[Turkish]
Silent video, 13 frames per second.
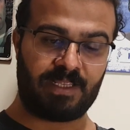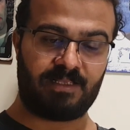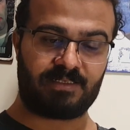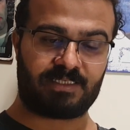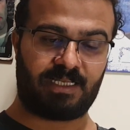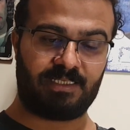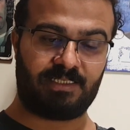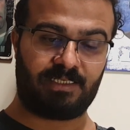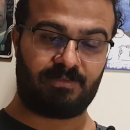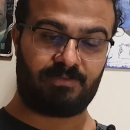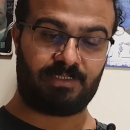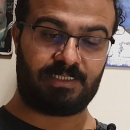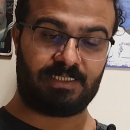Sağ
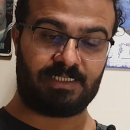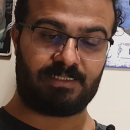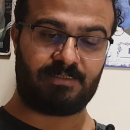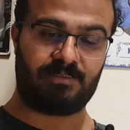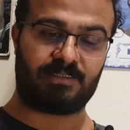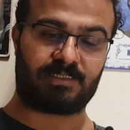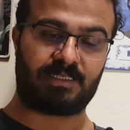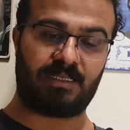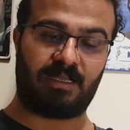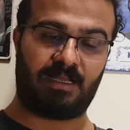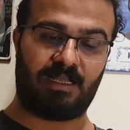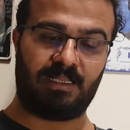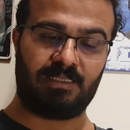taraftaki kişinin ise
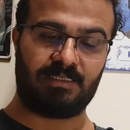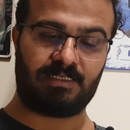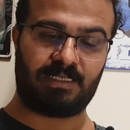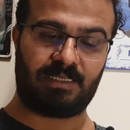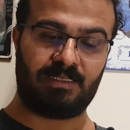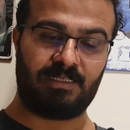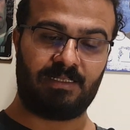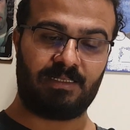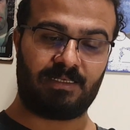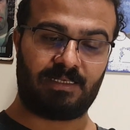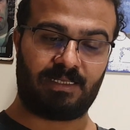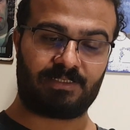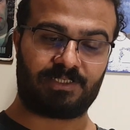alnına
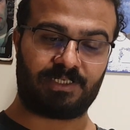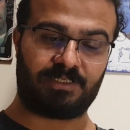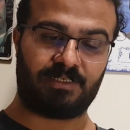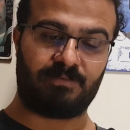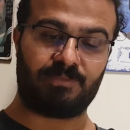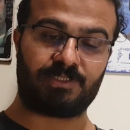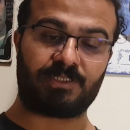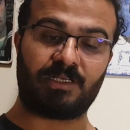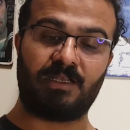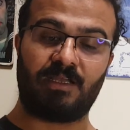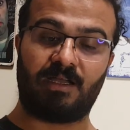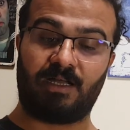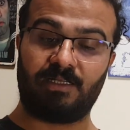nakşedilmiş
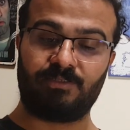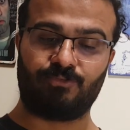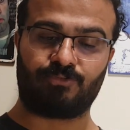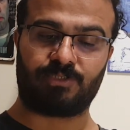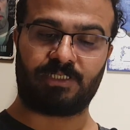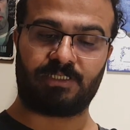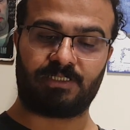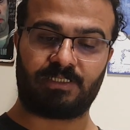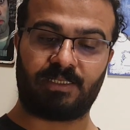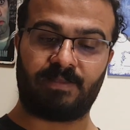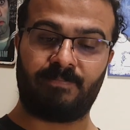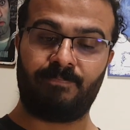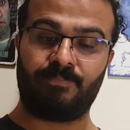at
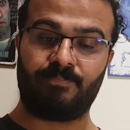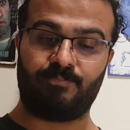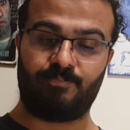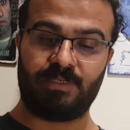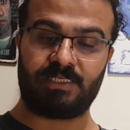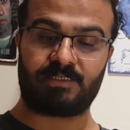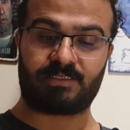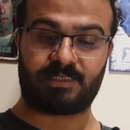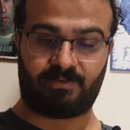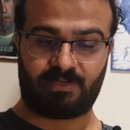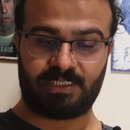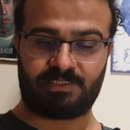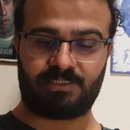üzerinde bir
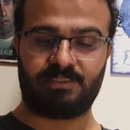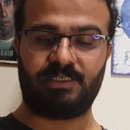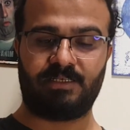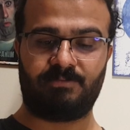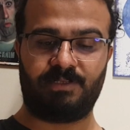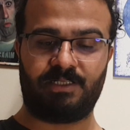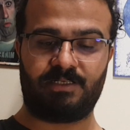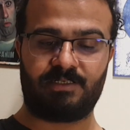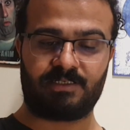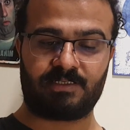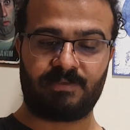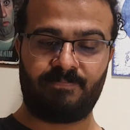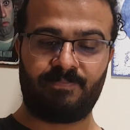savaşçı
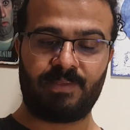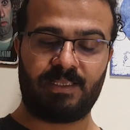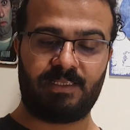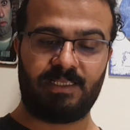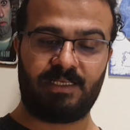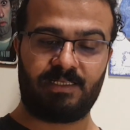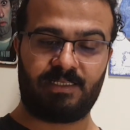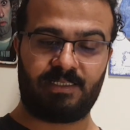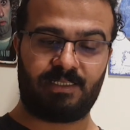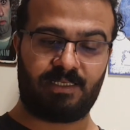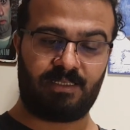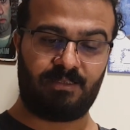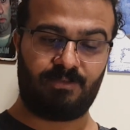diyebiliriz. Yerde
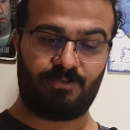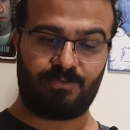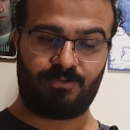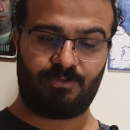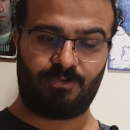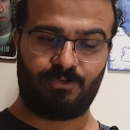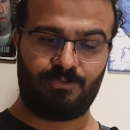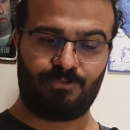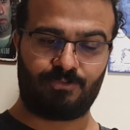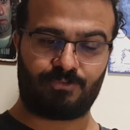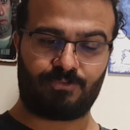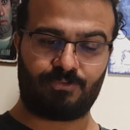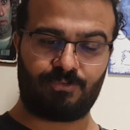de
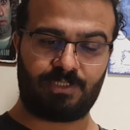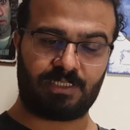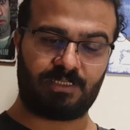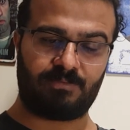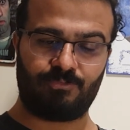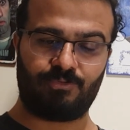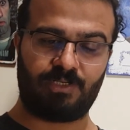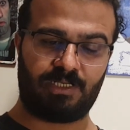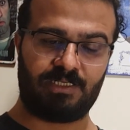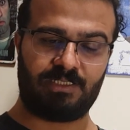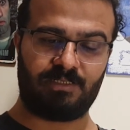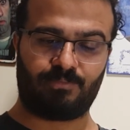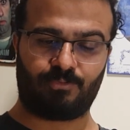öldürdüğü ya da
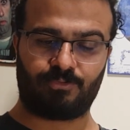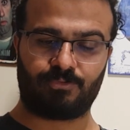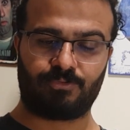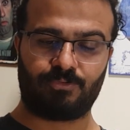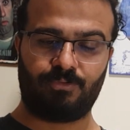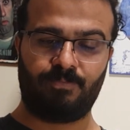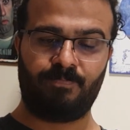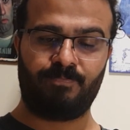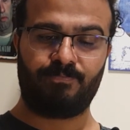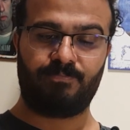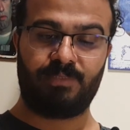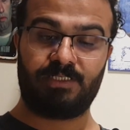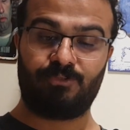müdahalede bulunduğu
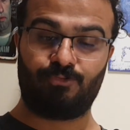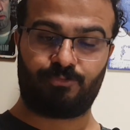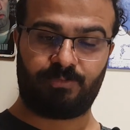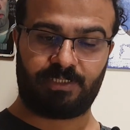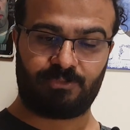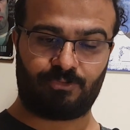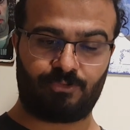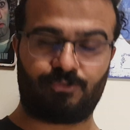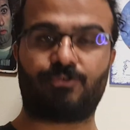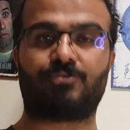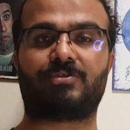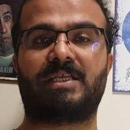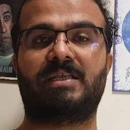bir düşmanı
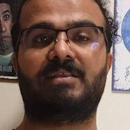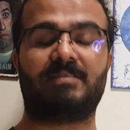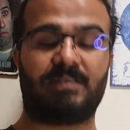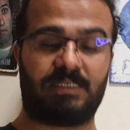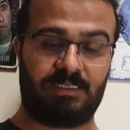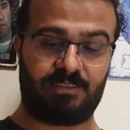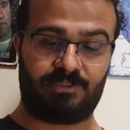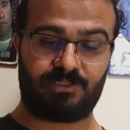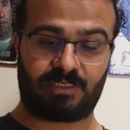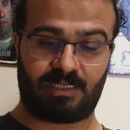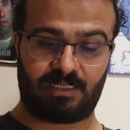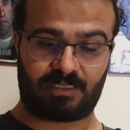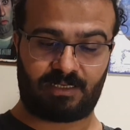görüyoruz. Elinde kılıç,
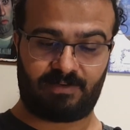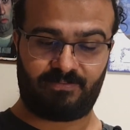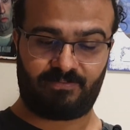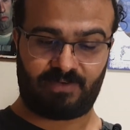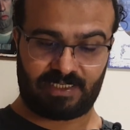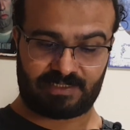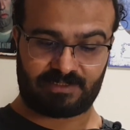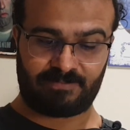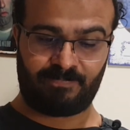kalkan var.